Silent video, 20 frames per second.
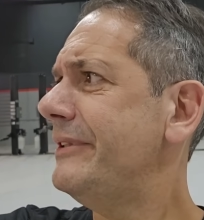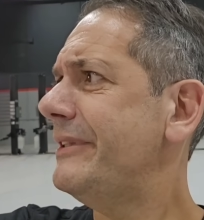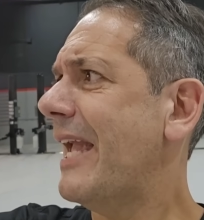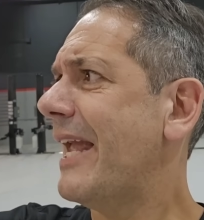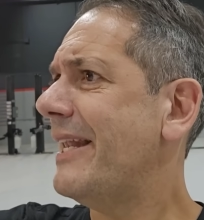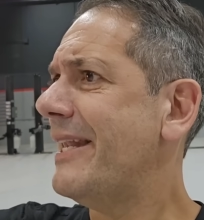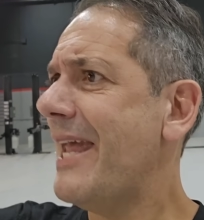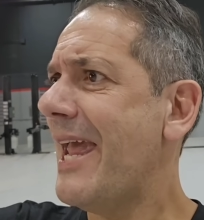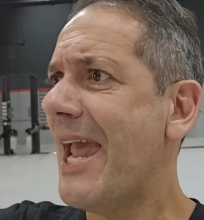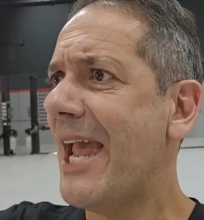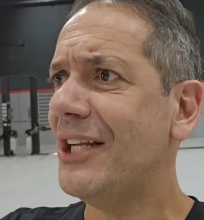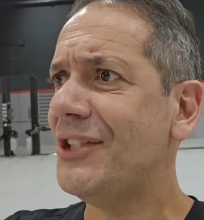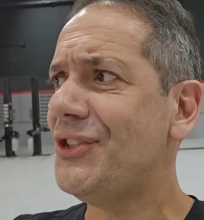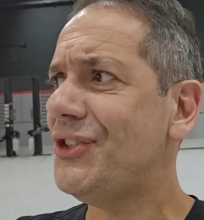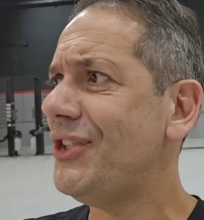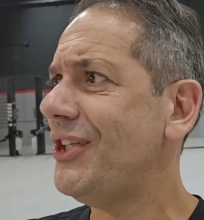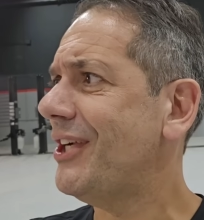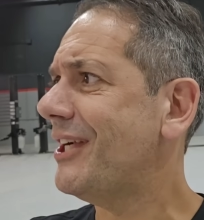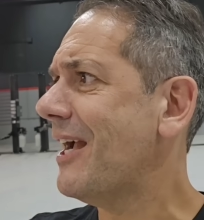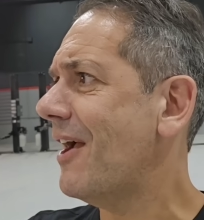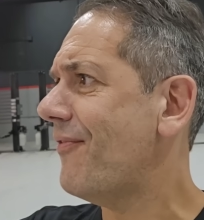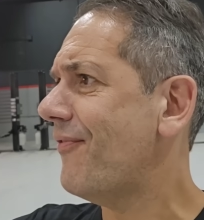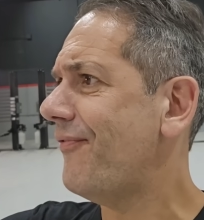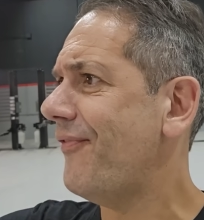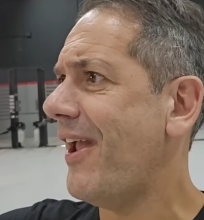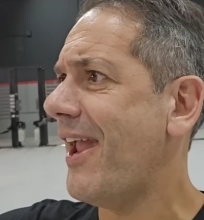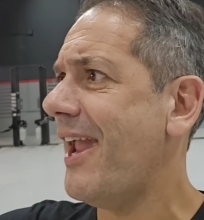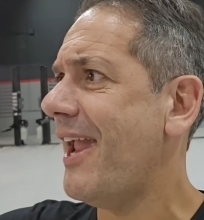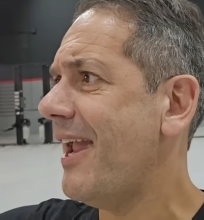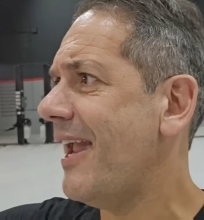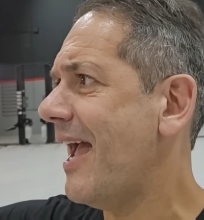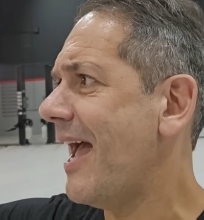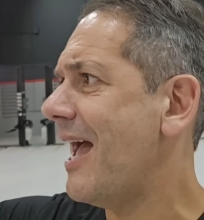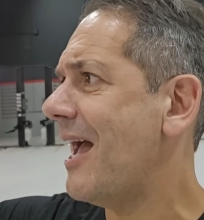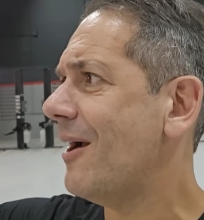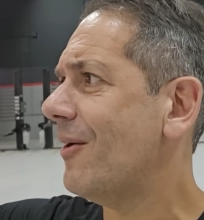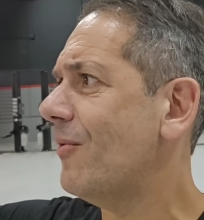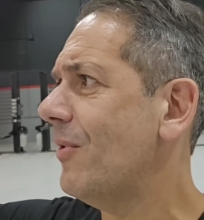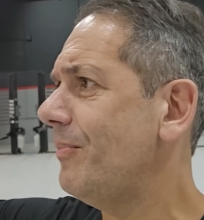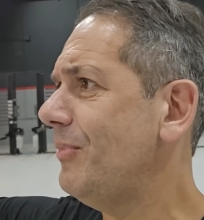internet, café,
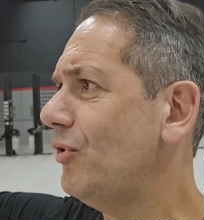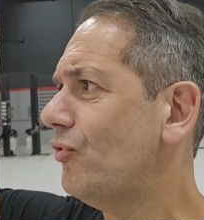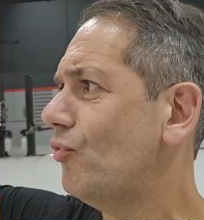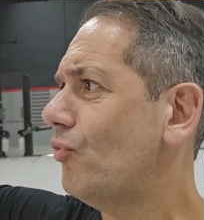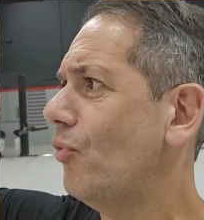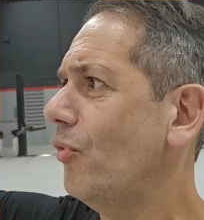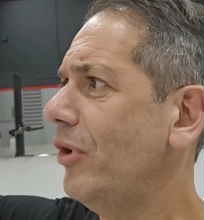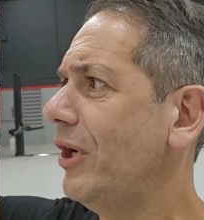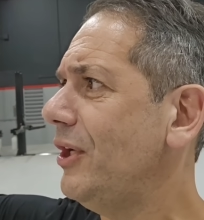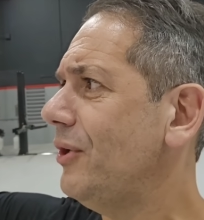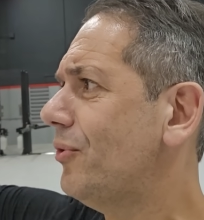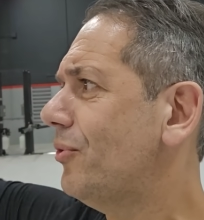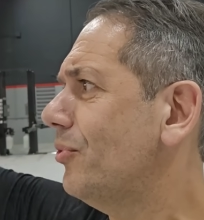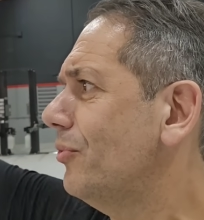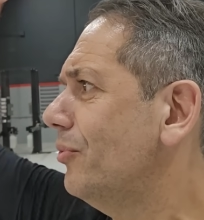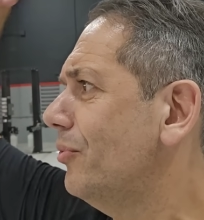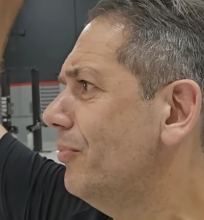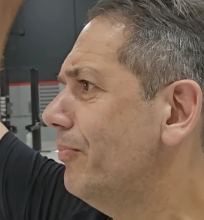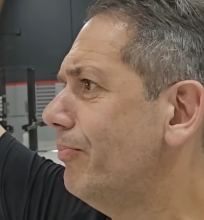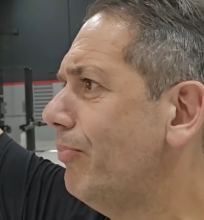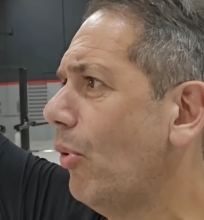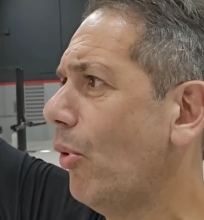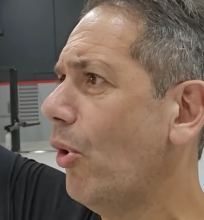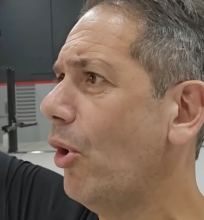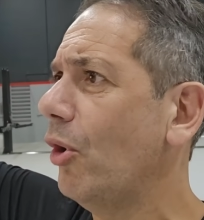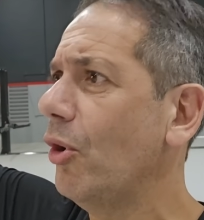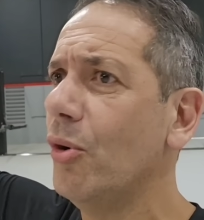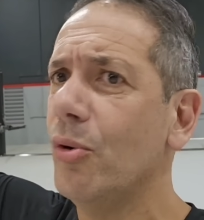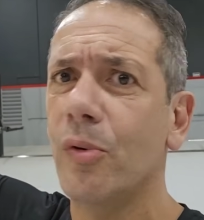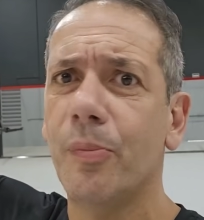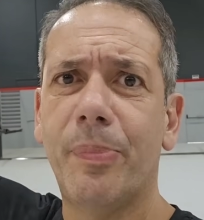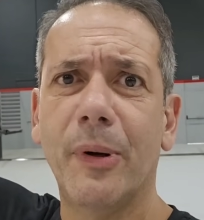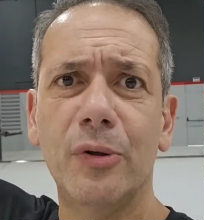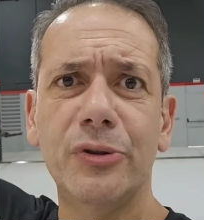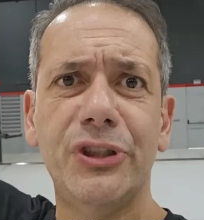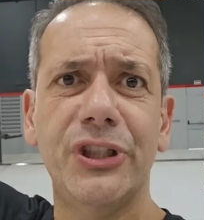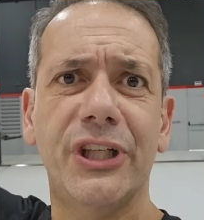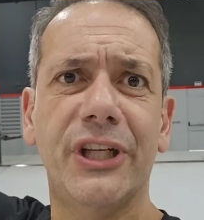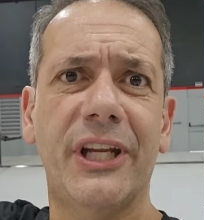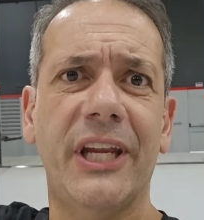água, biscoito, bolo, pão
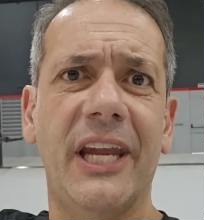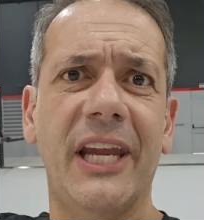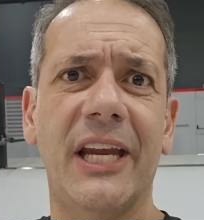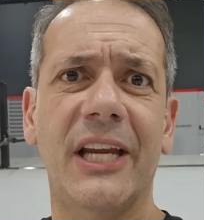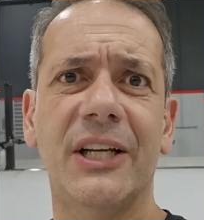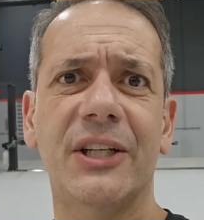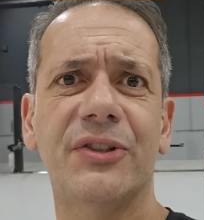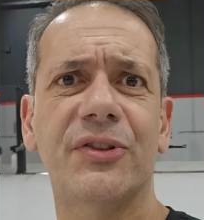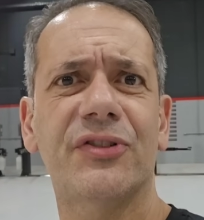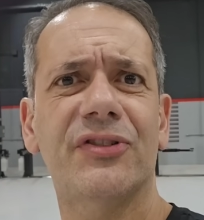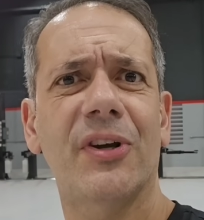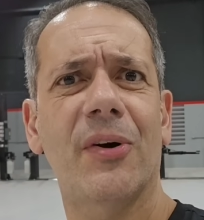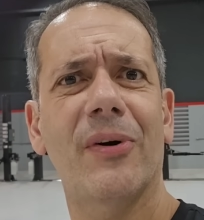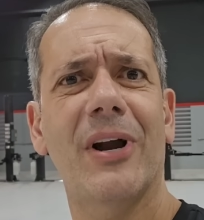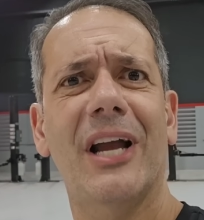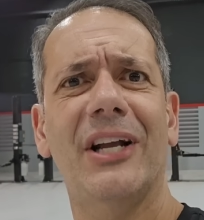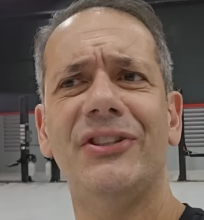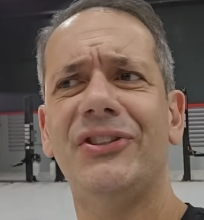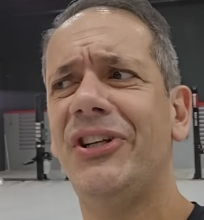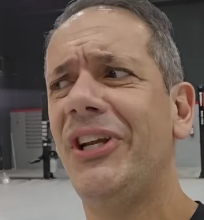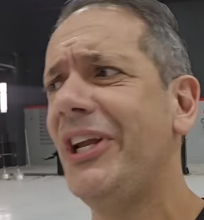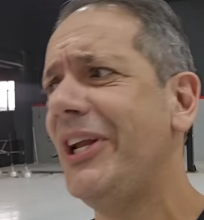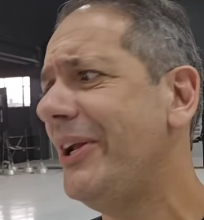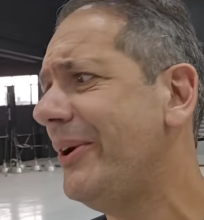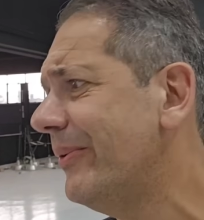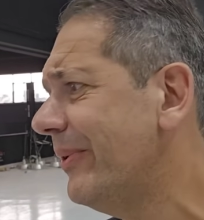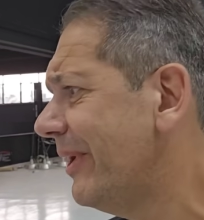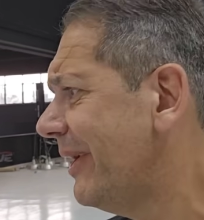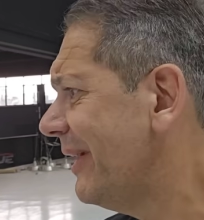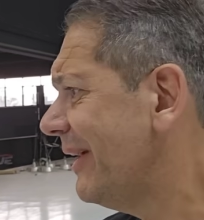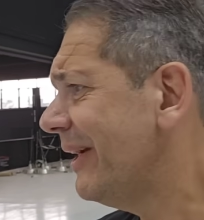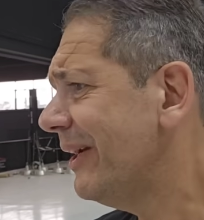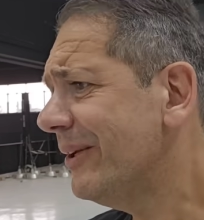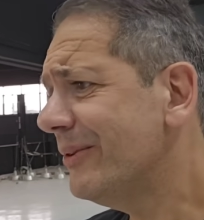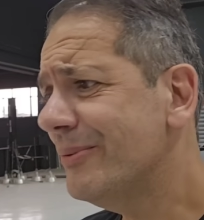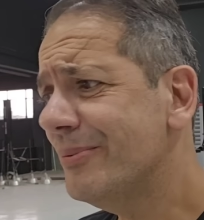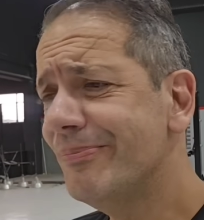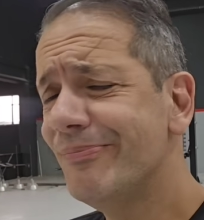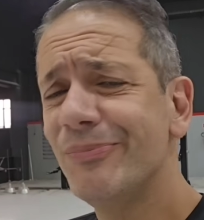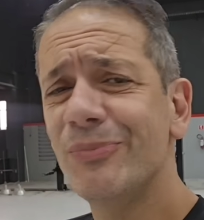de queijo, salgadinho,
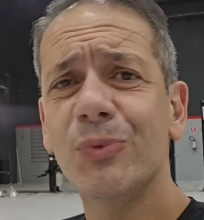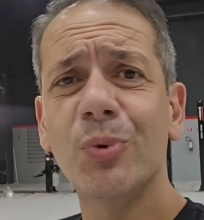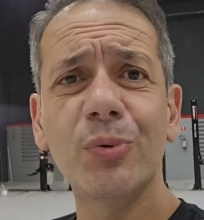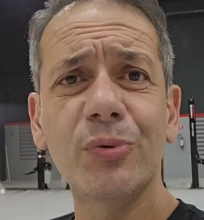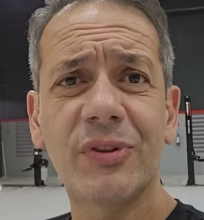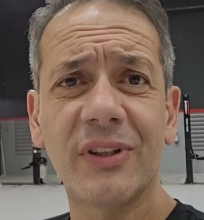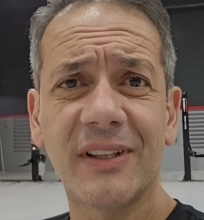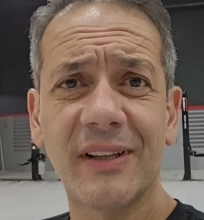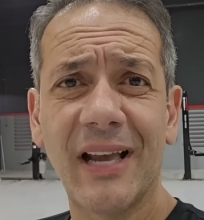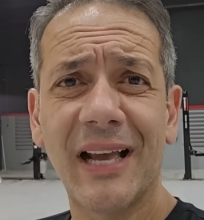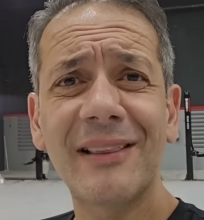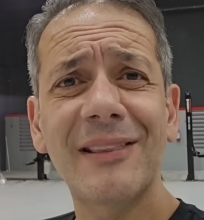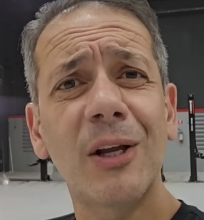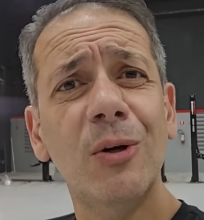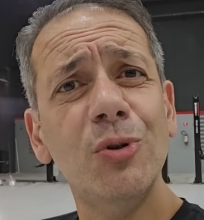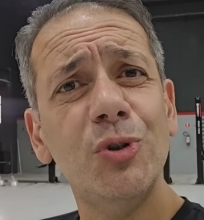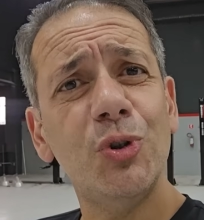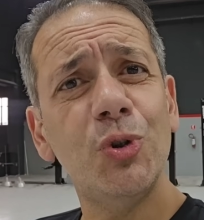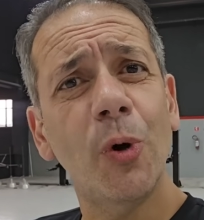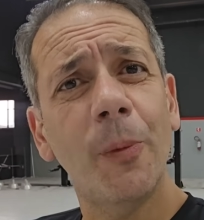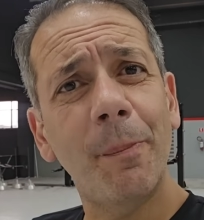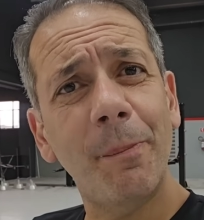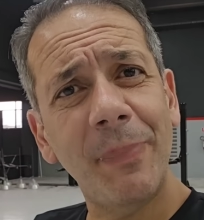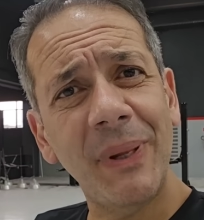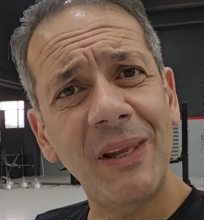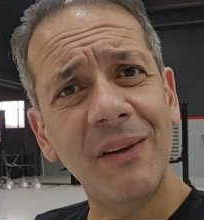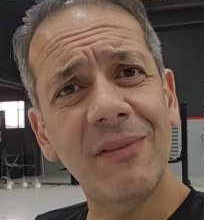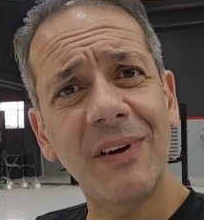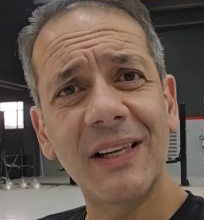tudo. Até um shopping